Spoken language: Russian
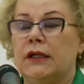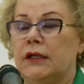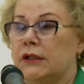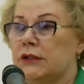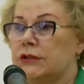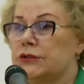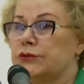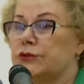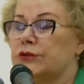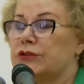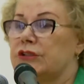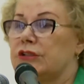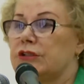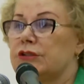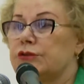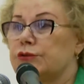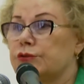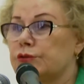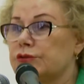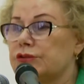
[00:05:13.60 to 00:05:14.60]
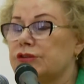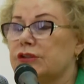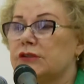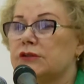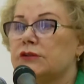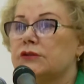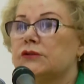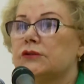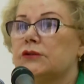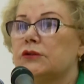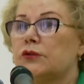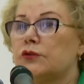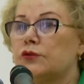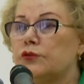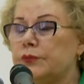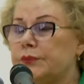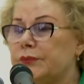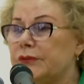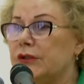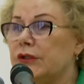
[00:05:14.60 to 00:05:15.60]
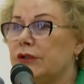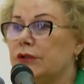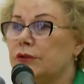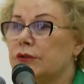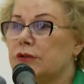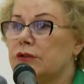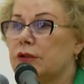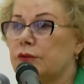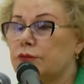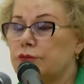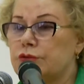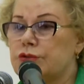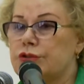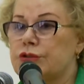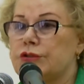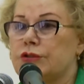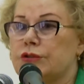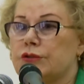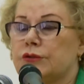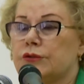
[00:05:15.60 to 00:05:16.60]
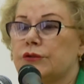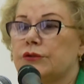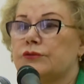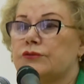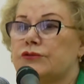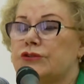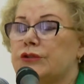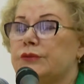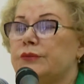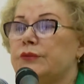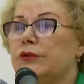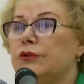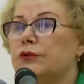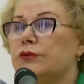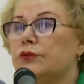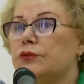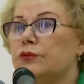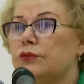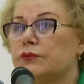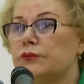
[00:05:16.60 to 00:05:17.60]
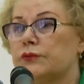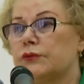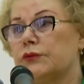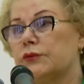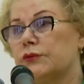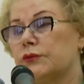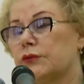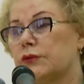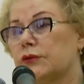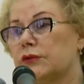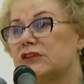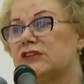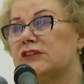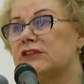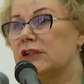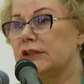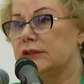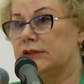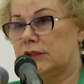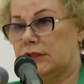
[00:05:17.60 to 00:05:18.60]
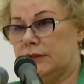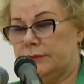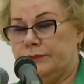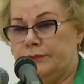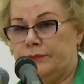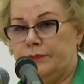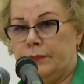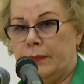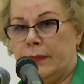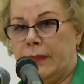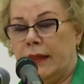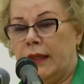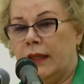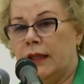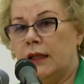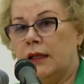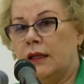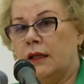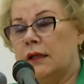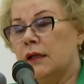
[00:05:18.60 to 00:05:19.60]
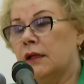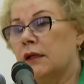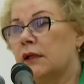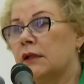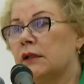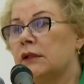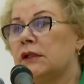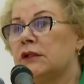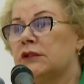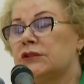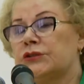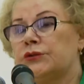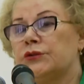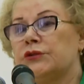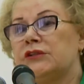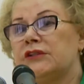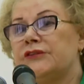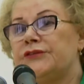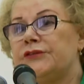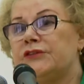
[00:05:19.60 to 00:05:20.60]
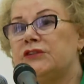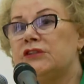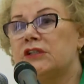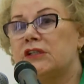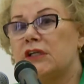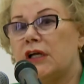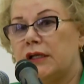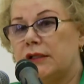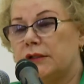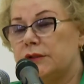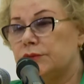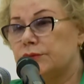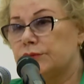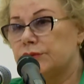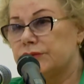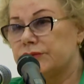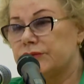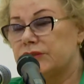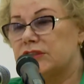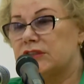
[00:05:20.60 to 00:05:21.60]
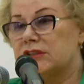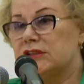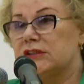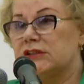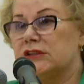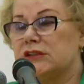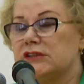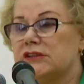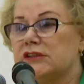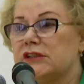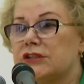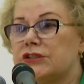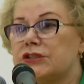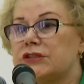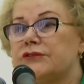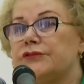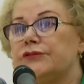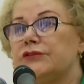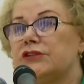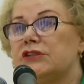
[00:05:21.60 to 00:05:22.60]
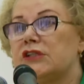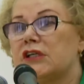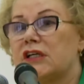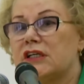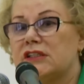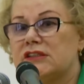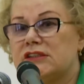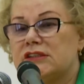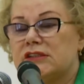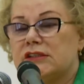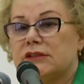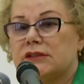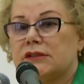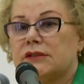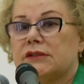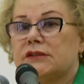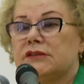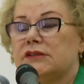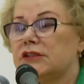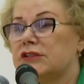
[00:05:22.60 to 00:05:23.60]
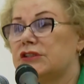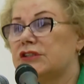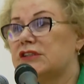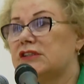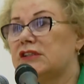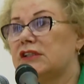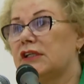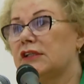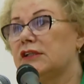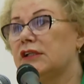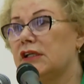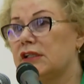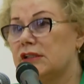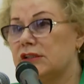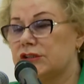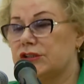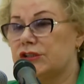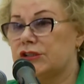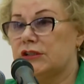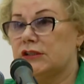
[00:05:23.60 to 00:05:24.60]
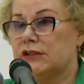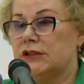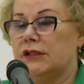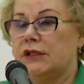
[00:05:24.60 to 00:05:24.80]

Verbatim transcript: что здесь создан крупный научный учебный э, центр, и что это федеральный университет. Значит, федерация, значит, страна наша